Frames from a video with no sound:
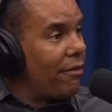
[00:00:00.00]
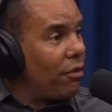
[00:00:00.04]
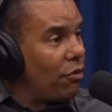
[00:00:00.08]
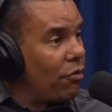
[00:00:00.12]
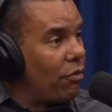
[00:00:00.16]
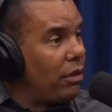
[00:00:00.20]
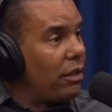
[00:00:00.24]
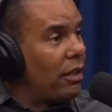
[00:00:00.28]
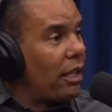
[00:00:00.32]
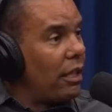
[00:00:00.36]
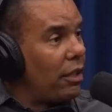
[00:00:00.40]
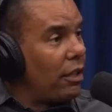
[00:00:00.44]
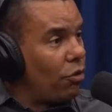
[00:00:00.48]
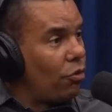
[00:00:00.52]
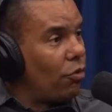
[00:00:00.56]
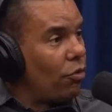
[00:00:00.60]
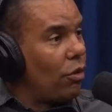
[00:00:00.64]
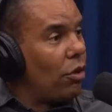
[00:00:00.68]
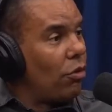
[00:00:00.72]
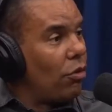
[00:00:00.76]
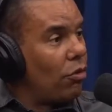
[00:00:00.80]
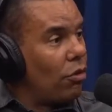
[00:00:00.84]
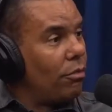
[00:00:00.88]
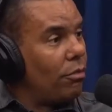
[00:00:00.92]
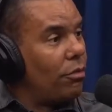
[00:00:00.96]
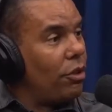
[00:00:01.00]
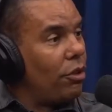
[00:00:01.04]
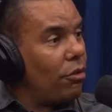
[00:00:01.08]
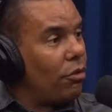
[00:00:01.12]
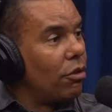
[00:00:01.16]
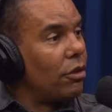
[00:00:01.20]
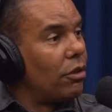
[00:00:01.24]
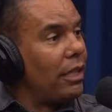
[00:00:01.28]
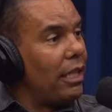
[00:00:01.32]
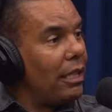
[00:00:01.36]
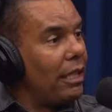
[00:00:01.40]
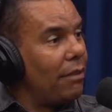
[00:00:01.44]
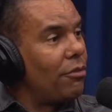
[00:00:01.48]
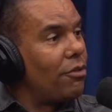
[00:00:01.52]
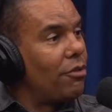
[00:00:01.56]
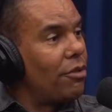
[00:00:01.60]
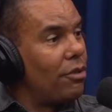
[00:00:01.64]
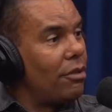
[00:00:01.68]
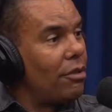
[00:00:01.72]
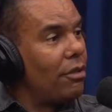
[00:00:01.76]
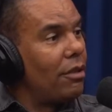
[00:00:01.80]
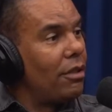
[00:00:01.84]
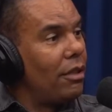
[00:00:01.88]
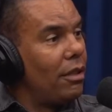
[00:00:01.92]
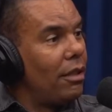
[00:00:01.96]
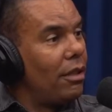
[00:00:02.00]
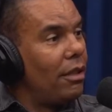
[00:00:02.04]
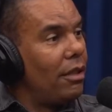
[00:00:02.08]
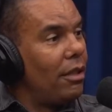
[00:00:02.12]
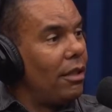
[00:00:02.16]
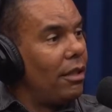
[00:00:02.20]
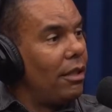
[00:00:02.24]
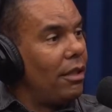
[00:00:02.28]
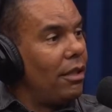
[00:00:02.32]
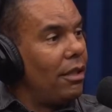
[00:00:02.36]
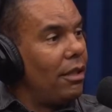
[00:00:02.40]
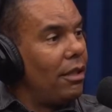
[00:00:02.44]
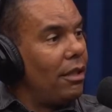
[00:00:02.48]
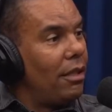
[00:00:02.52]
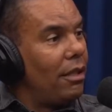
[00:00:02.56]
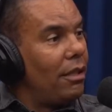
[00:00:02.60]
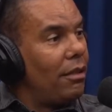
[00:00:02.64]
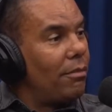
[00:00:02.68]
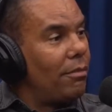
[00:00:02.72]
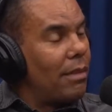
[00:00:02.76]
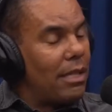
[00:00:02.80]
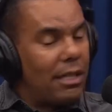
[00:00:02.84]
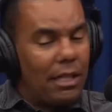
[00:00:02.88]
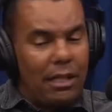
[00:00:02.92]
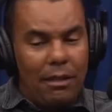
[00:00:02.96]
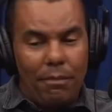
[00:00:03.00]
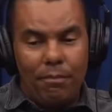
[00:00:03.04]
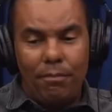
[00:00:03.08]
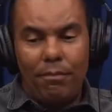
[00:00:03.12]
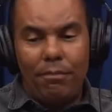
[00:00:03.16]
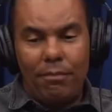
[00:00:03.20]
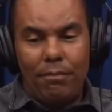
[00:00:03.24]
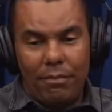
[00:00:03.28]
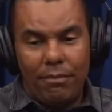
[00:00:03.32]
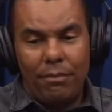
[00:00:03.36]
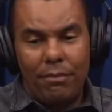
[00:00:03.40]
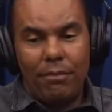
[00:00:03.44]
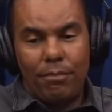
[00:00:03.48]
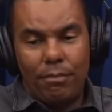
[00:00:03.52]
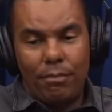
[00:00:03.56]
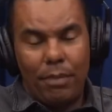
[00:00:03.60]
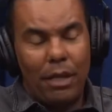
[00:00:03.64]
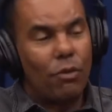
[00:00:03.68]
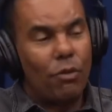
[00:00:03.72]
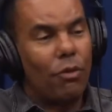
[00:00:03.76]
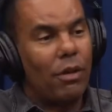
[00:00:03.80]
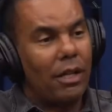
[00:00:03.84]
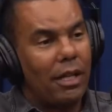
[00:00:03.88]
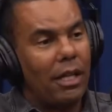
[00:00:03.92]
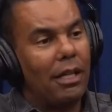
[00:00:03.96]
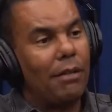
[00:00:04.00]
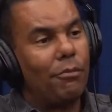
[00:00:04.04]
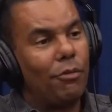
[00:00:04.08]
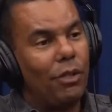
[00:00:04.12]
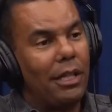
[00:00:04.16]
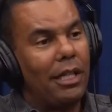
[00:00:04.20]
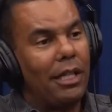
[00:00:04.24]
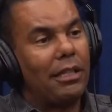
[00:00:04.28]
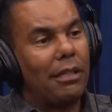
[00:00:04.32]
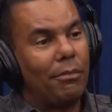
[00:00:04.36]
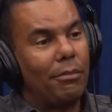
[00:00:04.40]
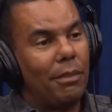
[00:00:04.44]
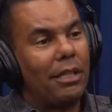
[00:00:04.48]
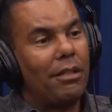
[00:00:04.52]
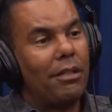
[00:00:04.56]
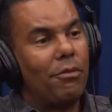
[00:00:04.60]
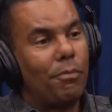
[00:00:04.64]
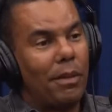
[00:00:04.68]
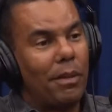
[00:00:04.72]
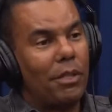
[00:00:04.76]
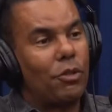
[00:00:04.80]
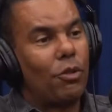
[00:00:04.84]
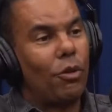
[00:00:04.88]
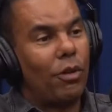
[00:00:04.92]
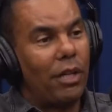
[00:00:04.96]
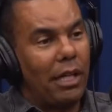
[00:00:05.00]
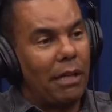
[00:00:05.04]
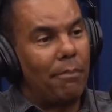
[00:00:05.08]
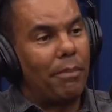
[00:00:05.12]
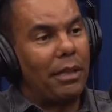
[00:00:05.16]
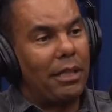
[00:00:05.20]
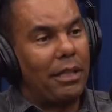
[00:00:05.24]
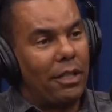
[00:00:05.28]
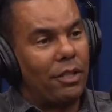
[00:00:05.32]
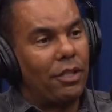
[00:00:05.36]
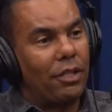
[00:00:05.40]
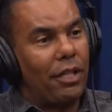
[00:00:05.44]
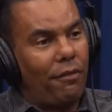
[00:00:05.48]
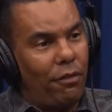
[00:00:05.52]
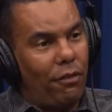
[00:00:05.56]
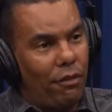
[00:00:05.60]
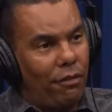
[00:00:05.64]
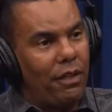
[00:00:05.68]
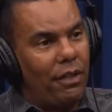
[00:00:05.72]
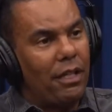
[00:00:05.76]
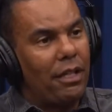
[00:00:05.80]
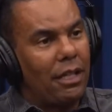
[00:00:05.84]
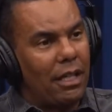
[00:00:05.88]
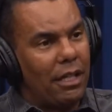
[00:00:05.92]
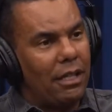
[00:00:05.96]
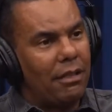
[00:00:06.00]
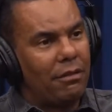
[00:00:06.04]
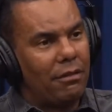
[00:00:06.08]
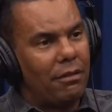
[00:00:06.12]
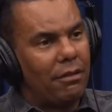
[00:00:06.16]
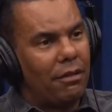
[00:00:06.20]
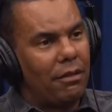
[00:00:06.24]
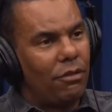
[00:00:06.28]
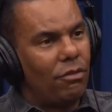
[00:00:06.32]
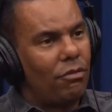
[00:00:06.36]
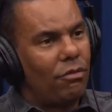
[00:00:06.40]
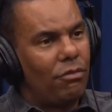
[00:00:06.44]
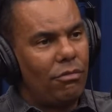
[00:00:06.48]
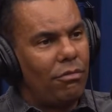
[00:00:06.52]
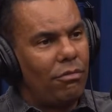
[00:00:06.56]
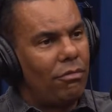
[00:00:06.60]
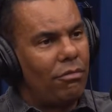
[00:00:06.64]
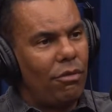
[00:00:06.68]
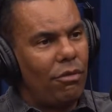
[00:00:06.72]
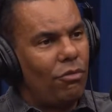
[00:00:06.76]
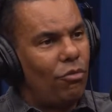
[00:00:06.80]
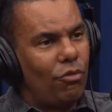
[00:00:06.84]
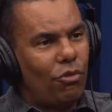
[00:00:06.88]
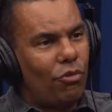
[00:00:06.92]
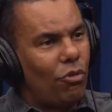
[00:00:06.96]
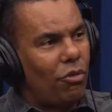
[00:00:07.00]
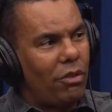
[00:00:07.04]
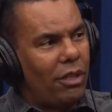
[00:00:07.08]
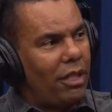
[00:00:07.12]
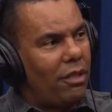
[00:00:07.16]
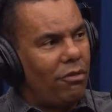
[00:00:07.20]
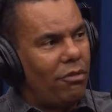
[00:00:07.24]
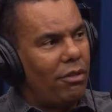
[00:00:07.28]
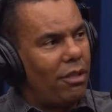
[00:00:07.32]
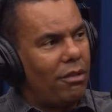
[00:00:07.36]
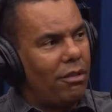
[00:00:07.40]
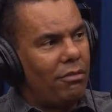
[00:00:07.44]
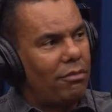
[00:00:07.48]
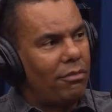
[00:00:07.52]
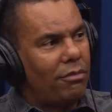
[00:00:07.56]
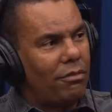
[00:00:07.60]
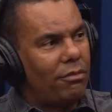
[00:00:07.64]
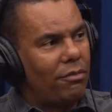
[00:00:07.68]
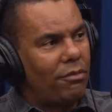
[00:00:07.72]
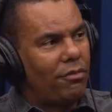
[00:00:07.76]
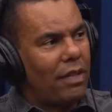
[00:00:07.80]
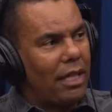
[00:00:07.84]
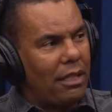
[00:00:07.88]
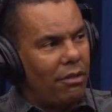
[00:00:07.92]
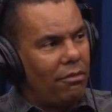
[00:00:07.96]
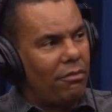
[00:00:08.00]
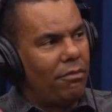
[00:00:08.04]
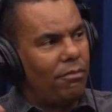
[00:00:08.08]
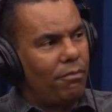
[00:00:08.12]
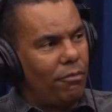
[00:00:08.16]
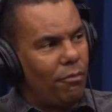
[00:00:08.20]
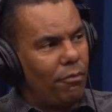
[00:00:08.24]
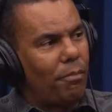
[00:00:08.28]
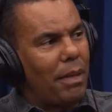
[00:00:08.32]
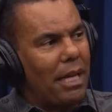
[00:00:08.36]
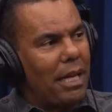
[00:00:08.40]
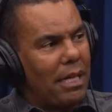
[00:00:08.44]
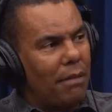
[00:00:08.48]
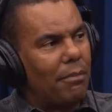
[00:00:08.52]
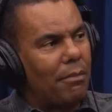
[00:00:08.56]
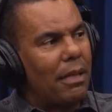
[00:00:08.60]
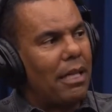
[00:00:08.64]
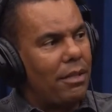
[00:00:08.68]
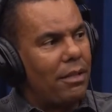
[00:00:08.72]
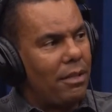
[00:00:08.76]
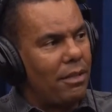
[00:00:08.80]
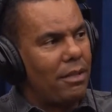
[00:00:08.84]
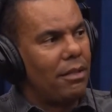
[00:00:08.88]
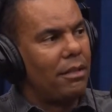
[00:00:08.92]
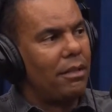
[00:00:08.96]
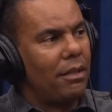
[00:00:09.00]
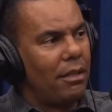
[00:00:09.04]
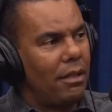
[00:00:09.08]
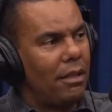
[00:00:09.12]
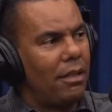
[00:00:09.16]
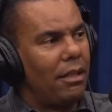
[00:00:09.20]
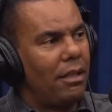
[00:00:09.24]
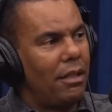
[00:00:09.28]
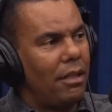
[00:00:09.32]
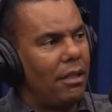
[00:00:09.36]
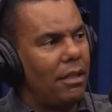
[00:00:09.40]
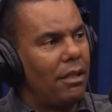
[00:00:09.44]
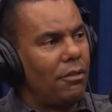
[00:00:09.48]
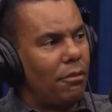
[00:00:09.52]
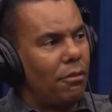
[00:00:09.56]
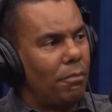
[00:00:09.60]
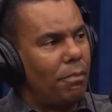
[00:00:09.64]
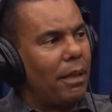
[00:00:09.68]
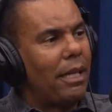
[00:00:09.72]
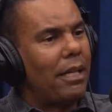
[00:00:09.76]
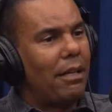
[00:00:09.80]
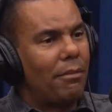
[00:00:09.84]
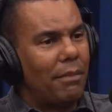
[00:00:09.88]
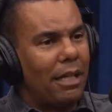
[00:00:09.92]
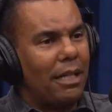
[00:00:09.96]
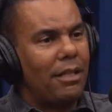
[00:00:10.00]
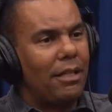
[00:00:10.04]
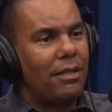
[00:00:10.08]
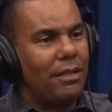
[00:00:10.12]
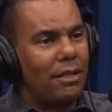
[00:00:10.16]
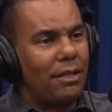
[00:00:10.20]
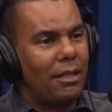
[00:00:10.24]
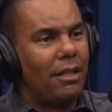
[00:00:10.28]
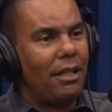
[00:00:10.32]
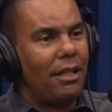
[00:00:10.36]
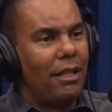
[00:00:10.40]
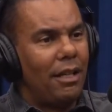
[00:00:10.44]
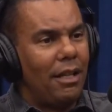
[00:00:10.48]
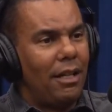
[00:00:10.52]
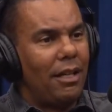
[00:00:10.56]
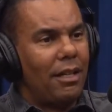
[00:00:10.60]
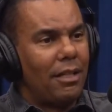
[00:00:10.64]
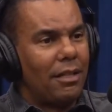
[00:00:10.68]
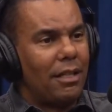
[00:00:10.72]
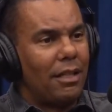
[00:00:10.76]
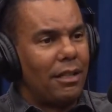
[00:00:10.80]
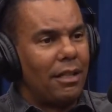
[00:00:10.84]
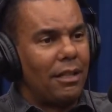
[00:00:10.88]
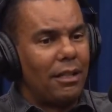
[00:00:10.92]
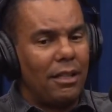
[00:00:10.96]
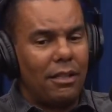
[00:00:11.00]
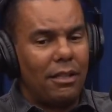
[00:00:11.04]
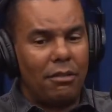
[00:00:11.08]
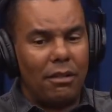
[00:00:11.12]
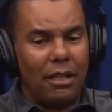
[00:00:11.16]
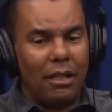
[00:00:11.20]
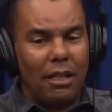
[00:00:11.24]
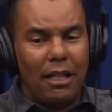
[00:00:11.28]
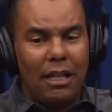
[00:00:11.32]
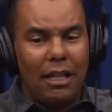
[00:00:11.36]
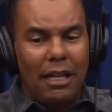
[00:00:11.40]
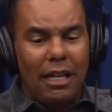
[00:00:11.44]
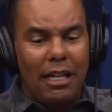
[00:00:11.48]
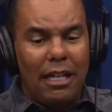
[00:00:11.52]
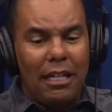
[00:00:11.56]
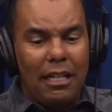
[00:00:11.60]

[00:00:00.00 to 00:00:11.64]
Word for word: com um intelectual como Nicodemos, mas ele pegou aquela mulher também que o pessoal queria apedrejar e falou: Vem cá, eu não, eu não te condeno, não. Vai, não, não, peca mais. Não peca mais. Você entendeu? Ele,